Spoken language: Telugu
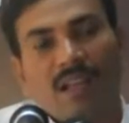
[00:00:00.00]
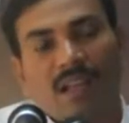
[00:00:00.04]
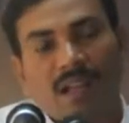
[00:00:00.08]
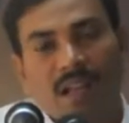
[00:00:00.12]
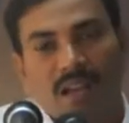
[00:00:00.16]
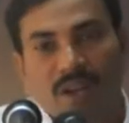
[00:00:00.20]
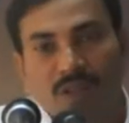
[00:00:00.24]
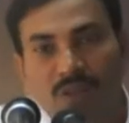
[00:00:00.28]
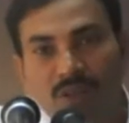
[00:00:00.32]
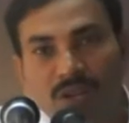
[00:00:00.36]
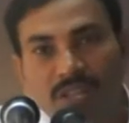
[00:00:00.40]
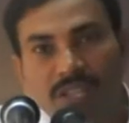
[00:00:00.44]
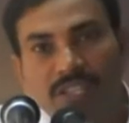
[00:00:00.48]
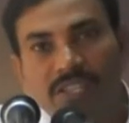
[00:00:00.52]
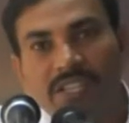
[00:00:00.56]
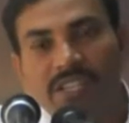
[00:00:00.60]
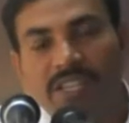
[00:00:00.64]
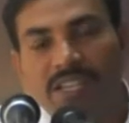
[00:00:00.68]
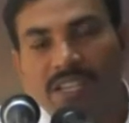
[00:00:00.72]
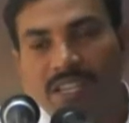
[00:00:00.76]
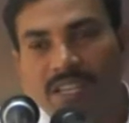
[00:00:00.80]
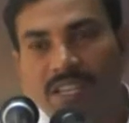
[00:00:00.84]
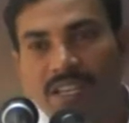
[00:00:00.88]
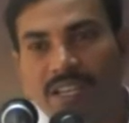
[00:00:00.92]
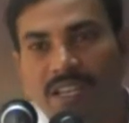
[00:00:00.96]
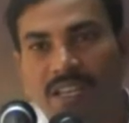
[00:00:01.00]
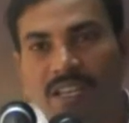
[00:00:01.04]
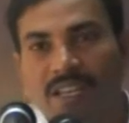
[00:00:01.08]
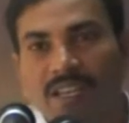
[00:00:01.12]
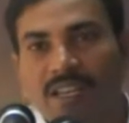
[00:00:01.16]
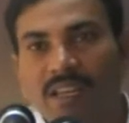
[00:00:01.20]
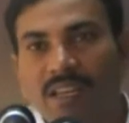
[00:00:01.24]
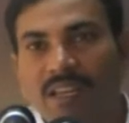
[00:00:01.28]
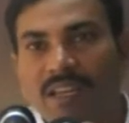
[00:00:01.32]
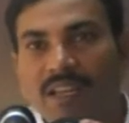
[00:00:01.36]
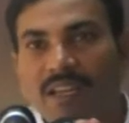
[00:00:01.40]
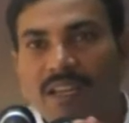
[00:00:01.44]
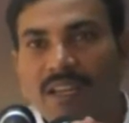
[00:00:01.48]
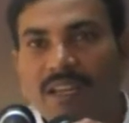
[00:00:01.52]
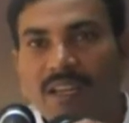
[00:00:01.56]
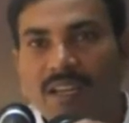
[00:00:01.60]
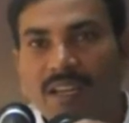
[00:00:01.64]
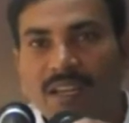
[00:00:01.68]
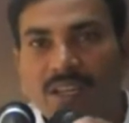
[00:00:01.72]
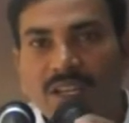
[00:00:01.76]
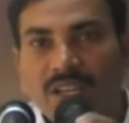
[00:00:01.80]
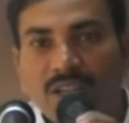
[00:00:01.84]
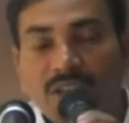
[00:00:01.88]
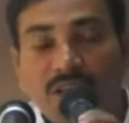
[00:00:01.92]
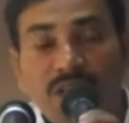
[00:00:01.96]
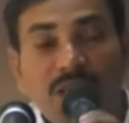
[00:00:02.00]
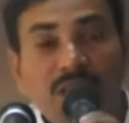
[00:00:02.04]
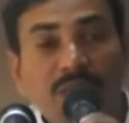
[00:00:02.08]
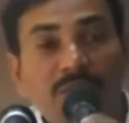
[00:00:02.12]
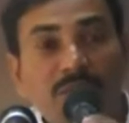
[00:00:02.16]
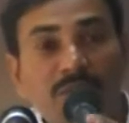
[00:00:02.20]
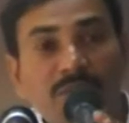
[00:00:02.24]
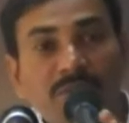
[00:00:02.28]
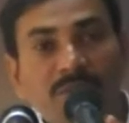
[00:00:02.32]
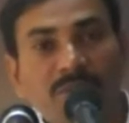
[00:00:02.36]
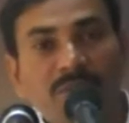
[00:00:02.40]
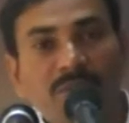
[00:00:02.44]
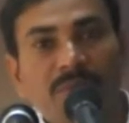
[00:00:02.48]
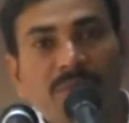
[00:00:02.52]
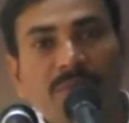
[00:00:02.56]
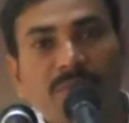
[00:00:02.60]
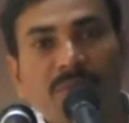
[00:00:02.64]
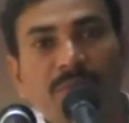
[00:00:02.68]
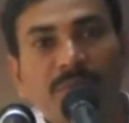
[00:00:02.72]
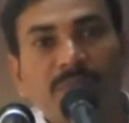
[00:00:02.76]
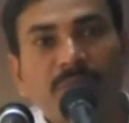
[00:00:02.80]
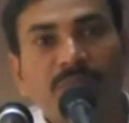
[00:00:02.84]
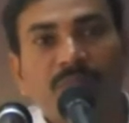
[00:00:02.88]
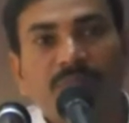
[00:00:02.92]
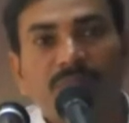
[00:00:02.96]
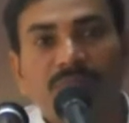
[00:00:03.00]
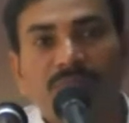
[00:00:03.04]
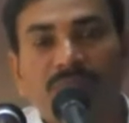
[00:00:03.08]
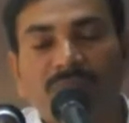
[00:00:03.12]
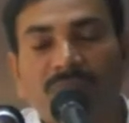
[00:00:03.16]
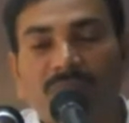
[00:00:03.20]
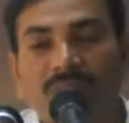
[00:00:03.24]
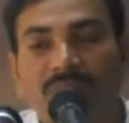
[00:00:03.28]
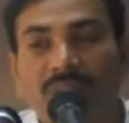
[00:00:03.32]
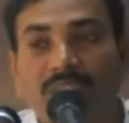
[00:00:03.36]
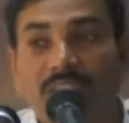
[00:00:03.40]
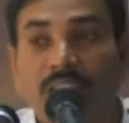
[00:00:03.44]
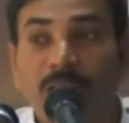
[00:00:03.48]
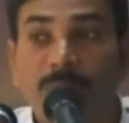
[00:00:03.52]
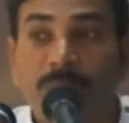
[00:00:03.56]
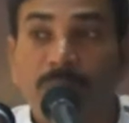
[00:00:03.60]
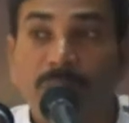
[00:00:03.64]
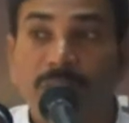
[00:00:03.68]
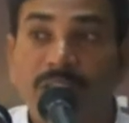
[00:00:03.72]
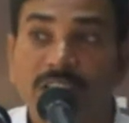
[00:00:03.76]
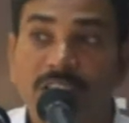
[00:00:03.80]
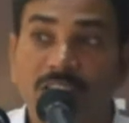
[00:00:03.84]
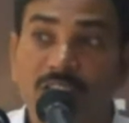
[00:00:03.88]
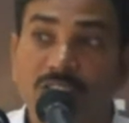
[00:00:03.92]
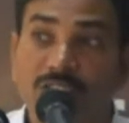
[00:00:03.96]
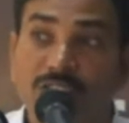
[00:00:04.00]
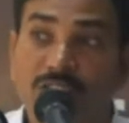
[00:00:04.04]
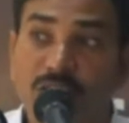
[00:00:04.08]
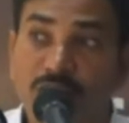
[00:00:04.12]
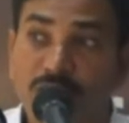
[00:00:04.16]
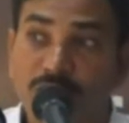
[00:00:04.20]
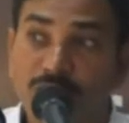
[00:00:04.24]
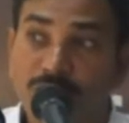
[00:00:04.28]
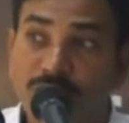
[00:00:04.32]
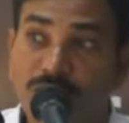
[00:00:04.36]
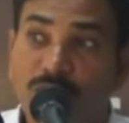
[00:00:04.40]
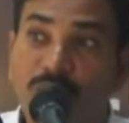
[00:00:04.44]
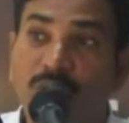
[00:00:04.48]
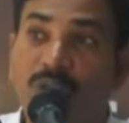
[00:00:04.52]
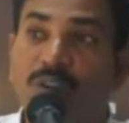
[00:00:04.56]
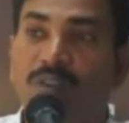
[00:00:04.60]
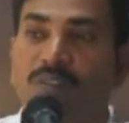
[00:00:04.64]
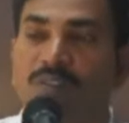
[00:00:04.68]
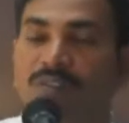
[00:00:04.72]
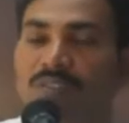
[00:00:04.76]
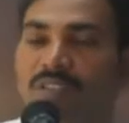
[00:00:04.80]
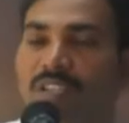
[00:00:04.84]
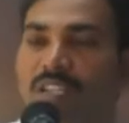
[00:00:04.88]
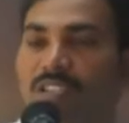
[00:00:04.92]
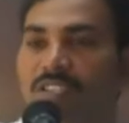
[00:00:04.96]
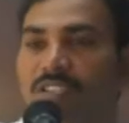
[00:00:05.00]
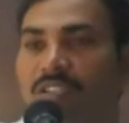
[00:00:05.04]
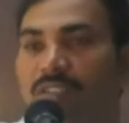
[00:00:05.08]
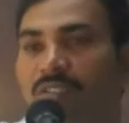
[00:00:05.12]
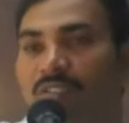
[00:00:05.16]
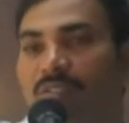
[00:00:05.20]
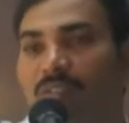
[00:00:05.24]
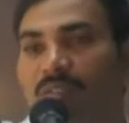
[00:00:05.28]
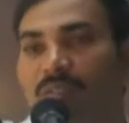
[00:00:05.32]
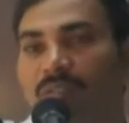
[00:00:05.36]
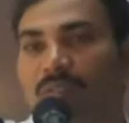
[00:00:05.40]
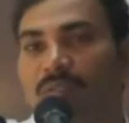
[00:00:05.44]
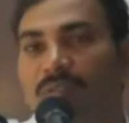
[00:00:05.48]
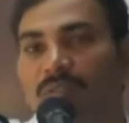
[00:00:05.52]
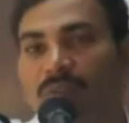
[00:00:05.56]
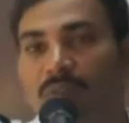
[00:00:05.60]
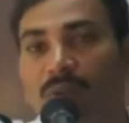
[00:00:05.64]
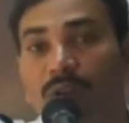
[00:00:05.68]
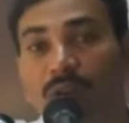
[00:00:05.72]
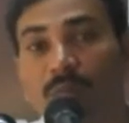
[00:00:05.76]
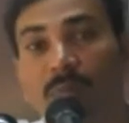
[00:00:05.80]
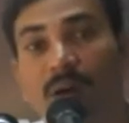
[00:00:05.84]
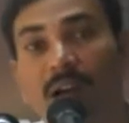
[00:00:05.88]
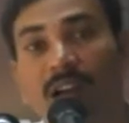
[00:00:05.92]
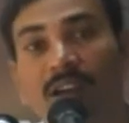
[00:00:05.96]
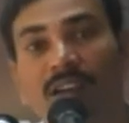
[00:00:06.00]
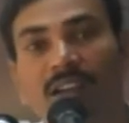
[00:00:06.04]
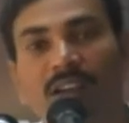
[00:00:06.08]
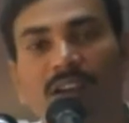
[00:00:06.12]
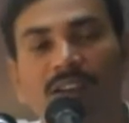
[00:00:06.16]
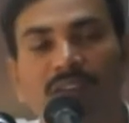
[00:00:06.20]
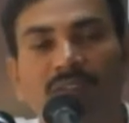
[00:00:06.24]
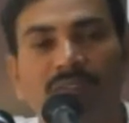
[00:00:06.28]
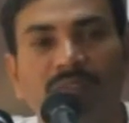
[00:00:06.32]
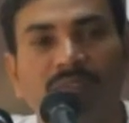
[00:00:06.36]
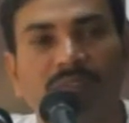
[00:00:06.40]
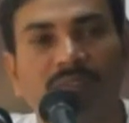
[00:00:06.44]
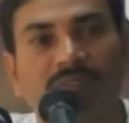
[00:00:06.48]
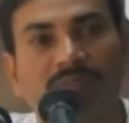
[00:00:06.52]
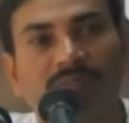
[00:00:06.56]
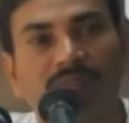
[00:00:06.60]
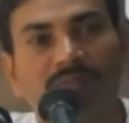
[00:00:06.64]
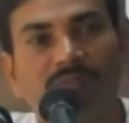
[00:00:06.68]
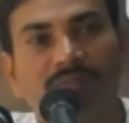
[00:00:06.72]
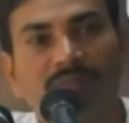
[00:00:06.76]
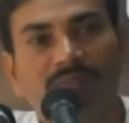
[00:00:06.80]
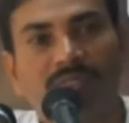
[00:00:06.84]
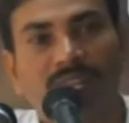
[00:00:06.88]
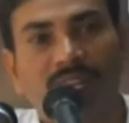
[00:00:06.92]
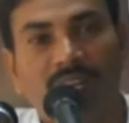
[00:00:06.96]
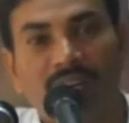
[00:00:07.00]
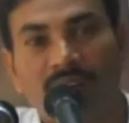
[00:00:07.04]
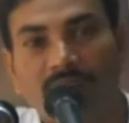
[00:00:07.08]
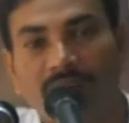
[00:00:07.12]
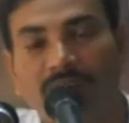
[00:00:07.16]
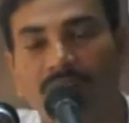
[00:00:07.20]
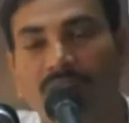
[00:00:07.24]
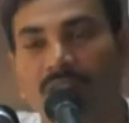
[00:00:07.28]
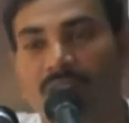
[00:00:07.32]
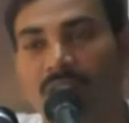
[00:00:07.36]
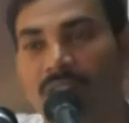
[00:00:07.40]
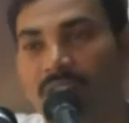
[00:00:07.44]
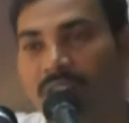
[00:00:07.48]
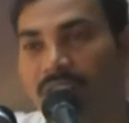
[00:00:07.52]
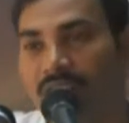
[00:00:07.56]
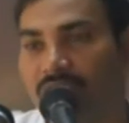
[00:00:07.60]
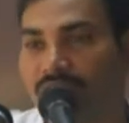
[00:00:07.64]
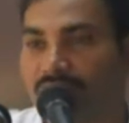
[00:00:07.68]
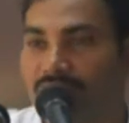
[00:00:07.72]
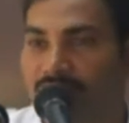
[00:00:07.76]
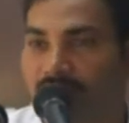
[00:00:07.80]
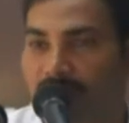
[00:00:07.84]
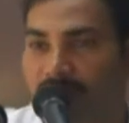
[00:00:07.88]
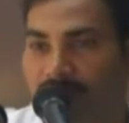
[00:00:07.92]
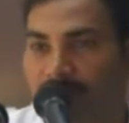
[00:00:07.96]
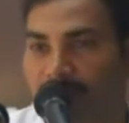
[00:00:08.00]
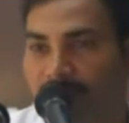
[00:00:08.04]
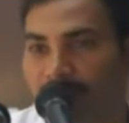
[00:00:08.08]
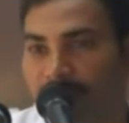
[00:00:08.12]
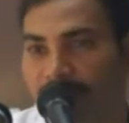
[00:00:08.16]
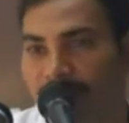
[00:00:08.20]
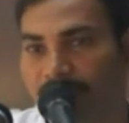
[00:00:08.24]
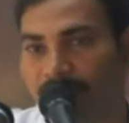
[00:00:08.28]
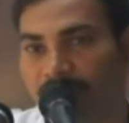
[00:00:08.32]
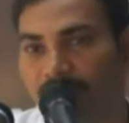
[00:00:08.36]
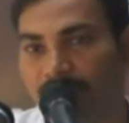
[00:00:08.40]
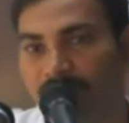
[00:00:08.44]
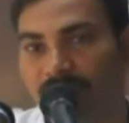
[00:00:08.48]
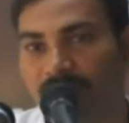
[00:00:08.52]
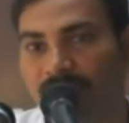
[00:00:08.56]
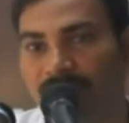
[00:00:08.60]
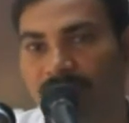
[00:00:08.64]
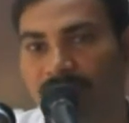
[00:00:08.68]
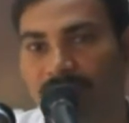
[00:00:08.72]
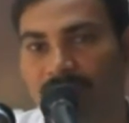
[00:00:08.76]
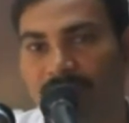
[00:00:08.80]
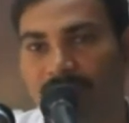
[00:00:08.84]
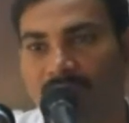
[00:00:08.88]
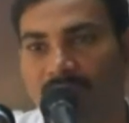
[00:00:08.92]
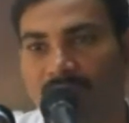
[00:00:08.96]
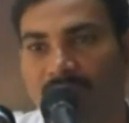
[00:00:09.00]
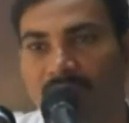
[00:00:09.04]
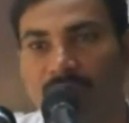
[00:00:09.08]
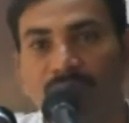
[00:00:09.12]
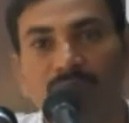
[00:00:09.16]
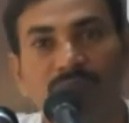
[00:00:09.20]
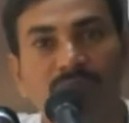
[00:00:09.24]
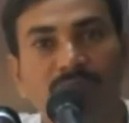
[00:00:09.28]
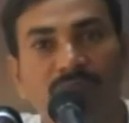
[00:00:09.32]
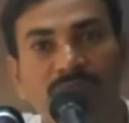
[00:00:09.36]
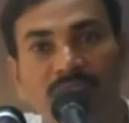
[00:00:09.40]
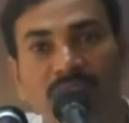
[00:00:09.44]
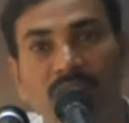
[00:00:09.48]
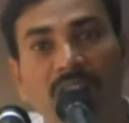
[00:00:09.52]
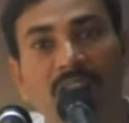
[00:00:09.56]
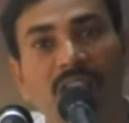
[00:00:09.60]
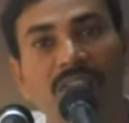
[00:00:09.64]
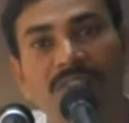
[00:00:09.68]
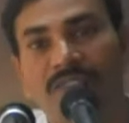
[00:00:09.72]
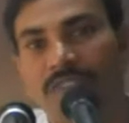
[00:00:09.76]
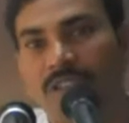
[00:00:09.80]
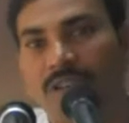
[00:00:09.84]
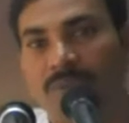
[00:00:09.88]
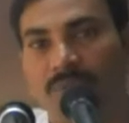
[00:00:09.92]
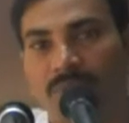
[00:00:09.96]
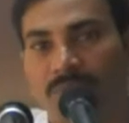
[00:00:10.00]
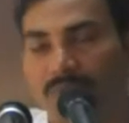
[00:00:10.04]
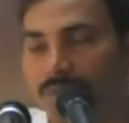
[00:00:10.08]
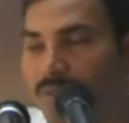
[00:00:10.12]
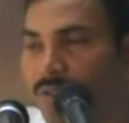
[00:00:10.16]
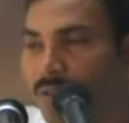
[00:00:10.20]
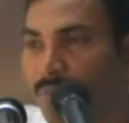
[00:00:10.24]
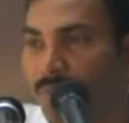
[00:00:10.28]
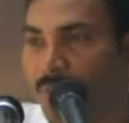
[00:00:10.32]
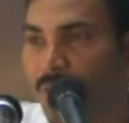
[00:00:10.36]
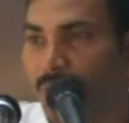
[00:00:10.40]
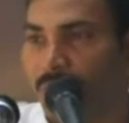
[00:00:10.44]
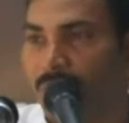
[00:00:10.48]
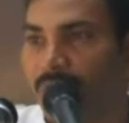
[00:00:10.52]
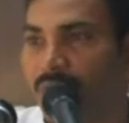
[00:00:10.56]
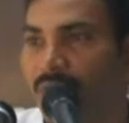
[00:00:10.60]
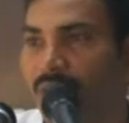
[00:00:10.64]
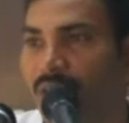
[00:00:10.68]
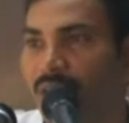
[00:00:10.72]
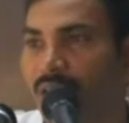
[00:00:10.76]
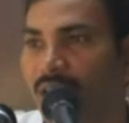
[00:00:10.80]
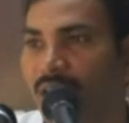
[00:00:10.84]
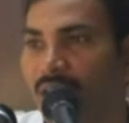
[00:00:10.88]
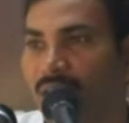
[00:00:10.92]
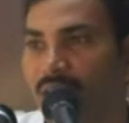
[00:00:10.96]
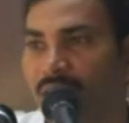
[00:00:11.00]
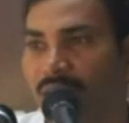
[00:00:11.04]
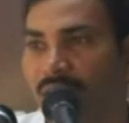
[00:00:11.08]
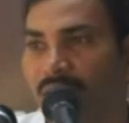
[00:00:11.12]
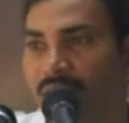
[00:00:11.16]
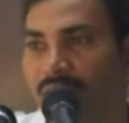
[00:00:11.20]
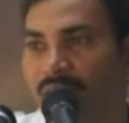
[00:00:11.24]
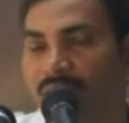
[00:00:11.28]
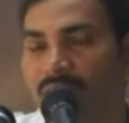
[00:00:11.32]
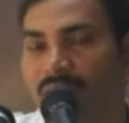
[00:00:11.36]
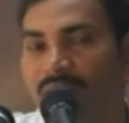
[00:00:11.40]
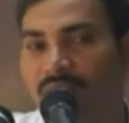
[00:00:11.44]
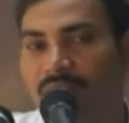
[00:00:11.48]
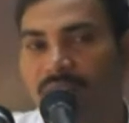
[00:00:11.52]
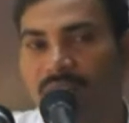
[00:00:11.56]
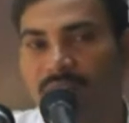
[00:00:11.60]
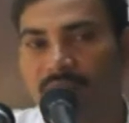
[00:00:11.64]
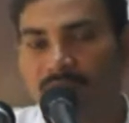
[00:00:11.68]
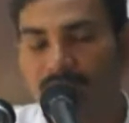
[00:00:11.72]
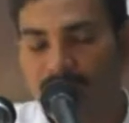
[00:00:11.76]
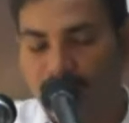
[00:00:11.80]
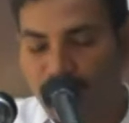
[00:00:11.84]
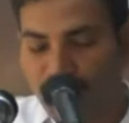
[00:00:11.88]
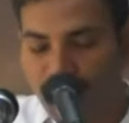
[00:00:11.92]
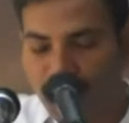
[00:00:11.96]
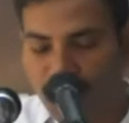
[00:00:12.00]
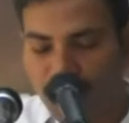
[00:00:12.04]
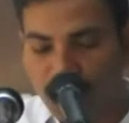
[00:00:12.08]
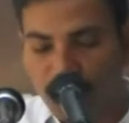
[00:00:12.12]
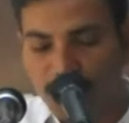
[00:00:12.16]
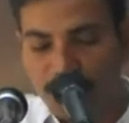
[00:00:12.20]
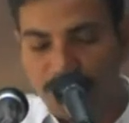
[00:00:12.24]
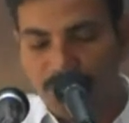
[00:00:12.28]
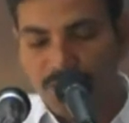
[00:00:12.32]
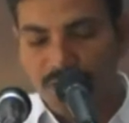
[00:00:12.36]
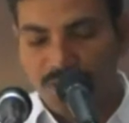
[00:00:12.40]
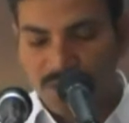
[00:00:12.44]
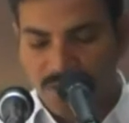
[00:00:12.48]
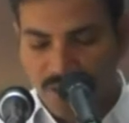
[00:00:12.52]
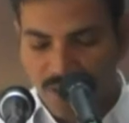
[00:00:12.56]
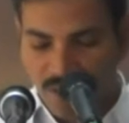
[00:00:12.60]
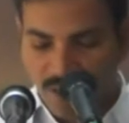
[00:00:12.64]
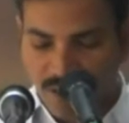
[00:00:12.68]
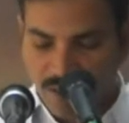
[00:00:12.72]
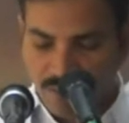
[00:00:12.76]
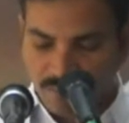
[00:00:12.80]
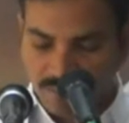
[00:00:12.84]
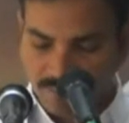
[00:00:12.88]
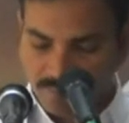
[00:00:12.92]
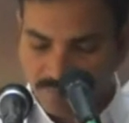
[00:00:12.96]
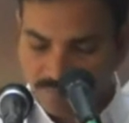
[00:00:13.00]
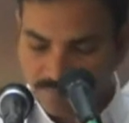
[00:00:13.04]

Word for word: ఆయన గురించి దేవుడు తన ప్రజలు తెలుసుకోవాలనే ఉద్దేశంతో కొన్ని మాటలను తన గ్రంథంలో లిఖించారు అవి చూస్తే ఆశ్చర్యం అవుతుంది ప్రేమిన వల్ల ద్వితీయోపదేశకాండం